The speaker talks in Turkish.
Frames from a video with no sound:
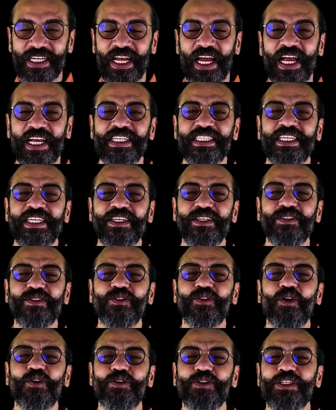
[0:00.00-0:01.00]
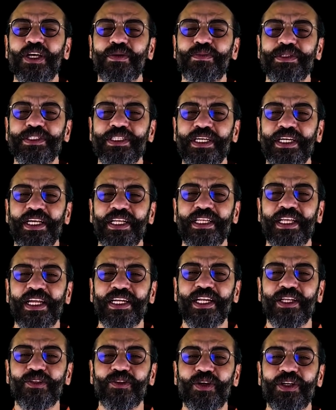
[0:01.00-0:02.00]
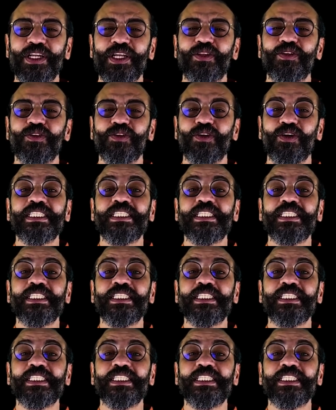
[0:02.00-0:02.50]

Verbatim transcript: Her şeyi çok güzel bir şekilde anlatıyor. Ne diyor?